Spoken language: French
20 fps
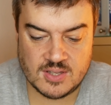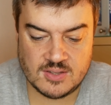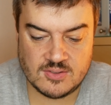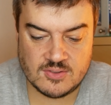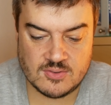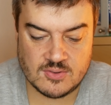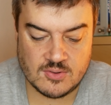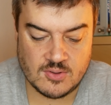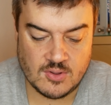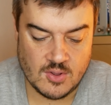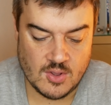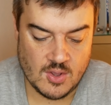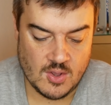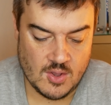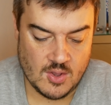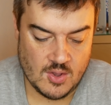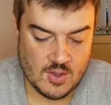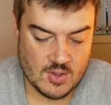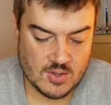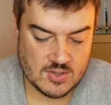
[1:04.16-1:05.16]
être, euh,
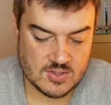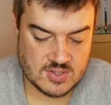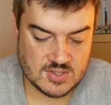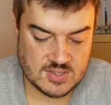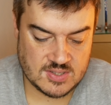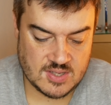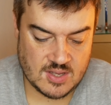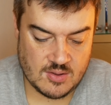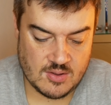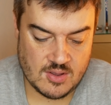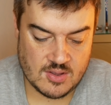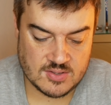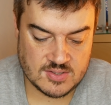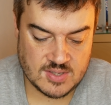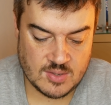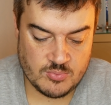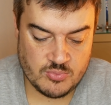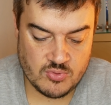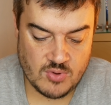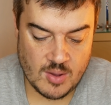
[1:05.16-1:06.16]
ça,
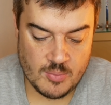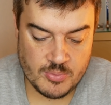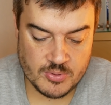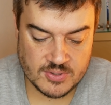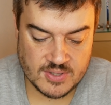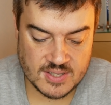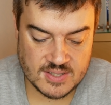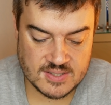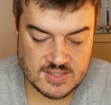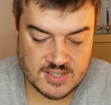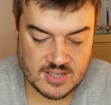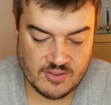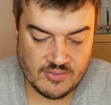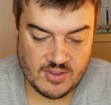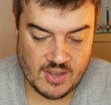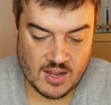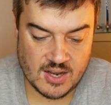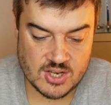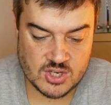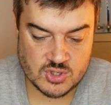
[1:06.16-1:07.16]
ça pourra peut-être
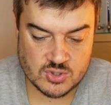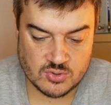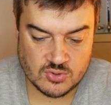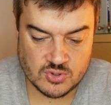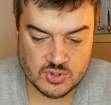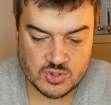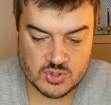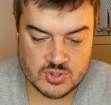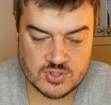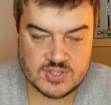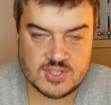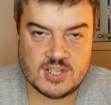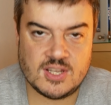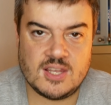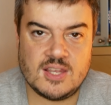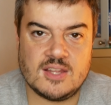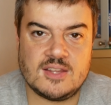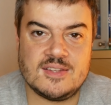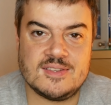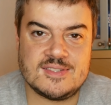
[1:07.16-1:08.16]
servir à l'échange. Je sais
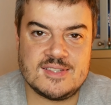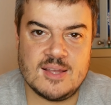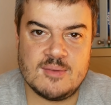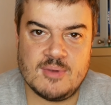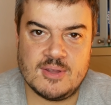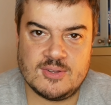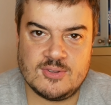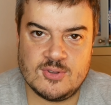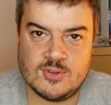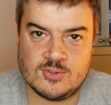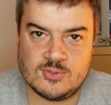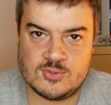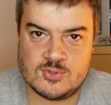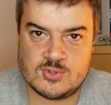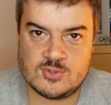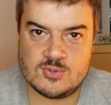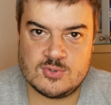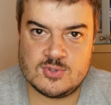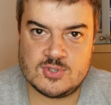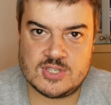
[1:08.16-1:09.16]
qu'il y a des amateurs de
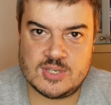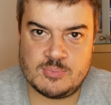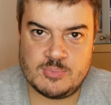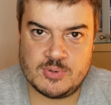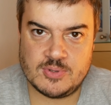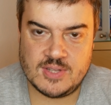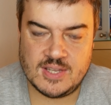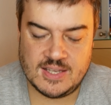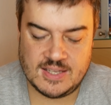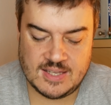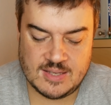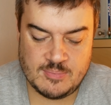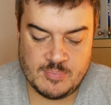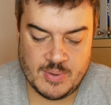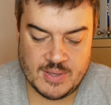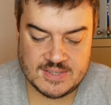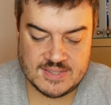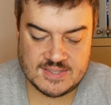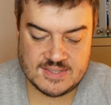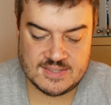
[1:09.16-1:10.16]
jeux japonais qui
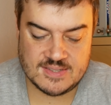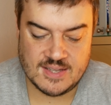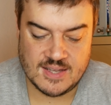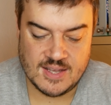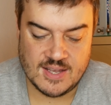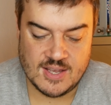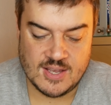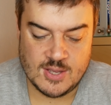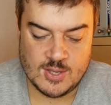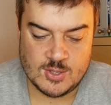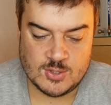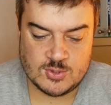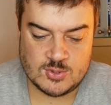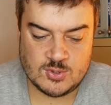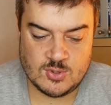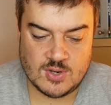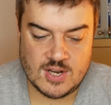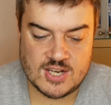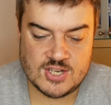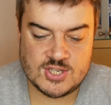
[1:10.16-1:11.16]
passent
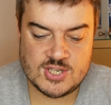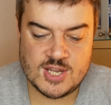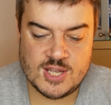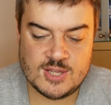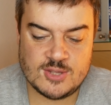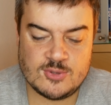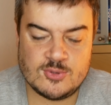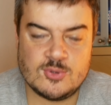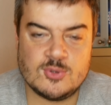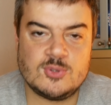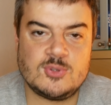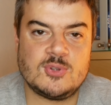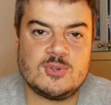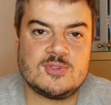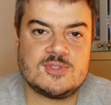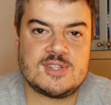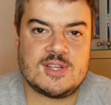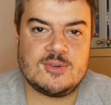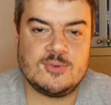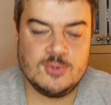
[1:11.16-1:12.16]
sur la chaîne de
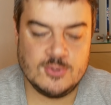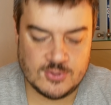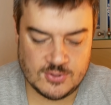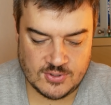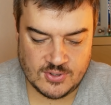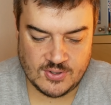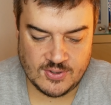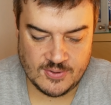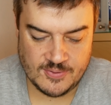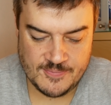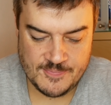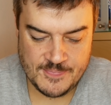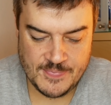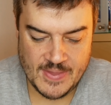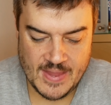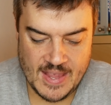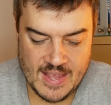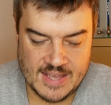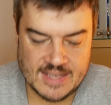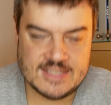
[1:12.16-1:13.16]
temps à autre,
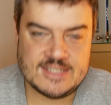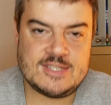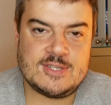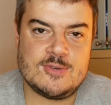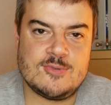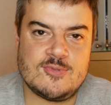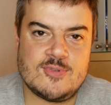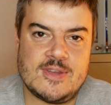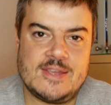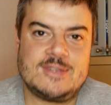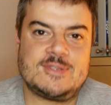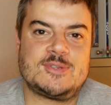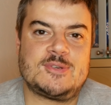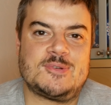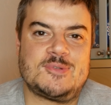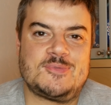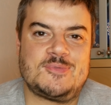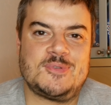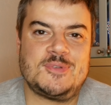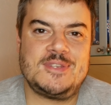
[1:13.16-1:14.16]
si vous voyez ce
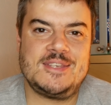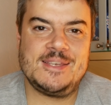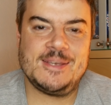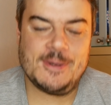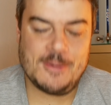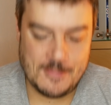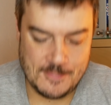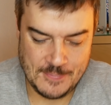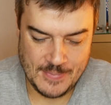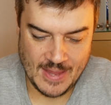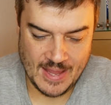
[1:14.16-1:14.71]
que je veux dire.